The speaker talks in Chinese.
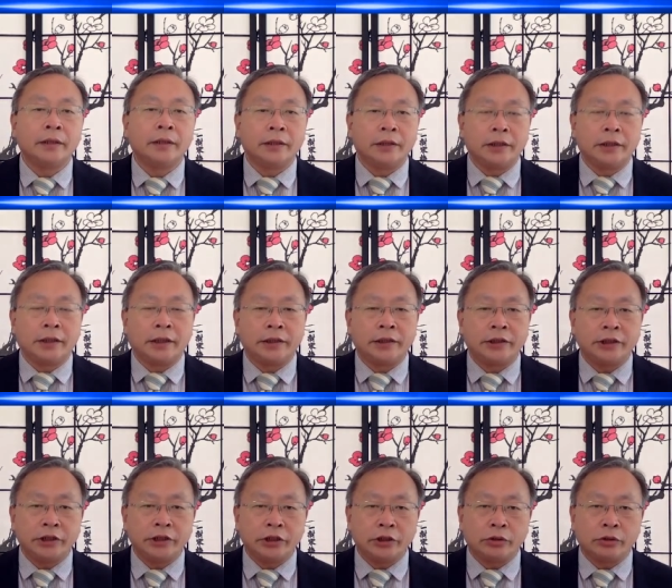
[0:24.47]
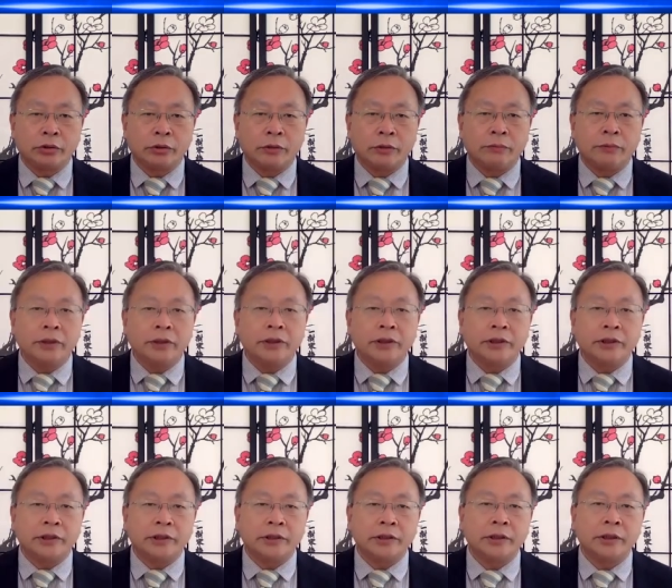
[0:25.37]
一旦经济出了问
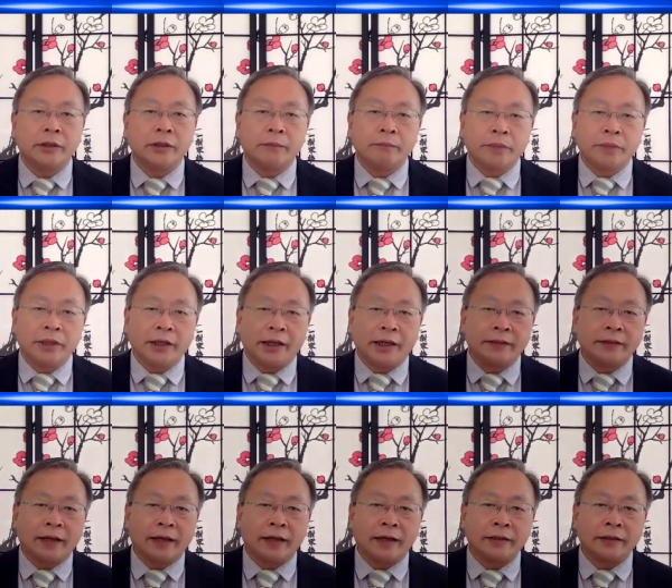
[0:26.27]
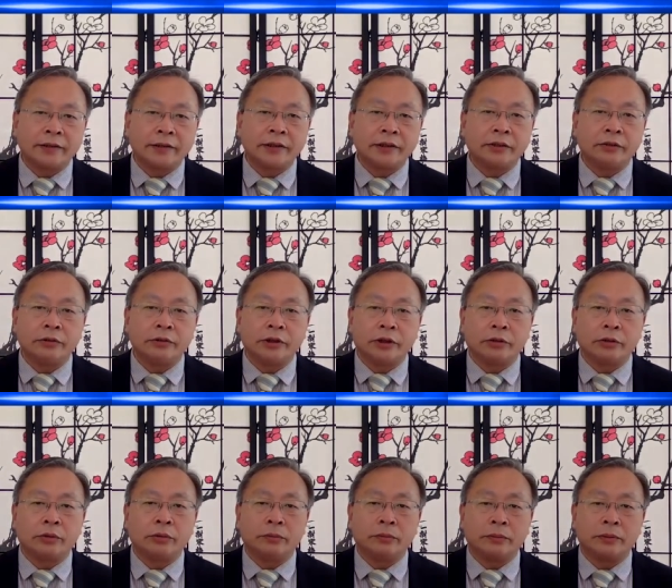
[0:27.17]
题，必然带来社会的
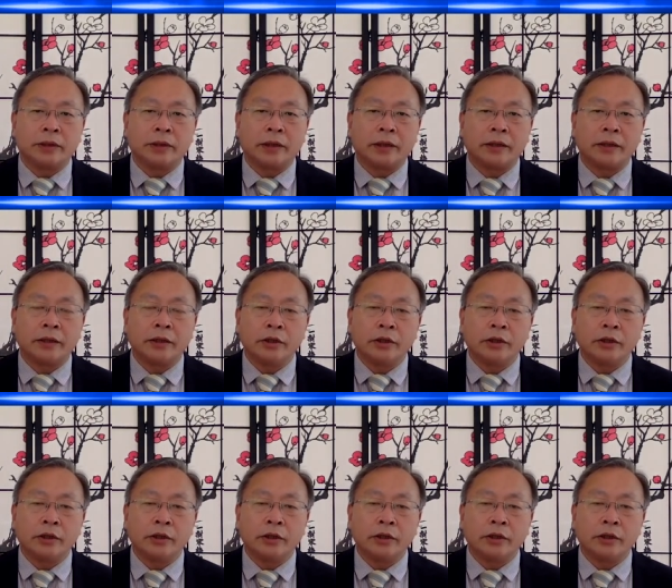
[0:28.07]
动荡，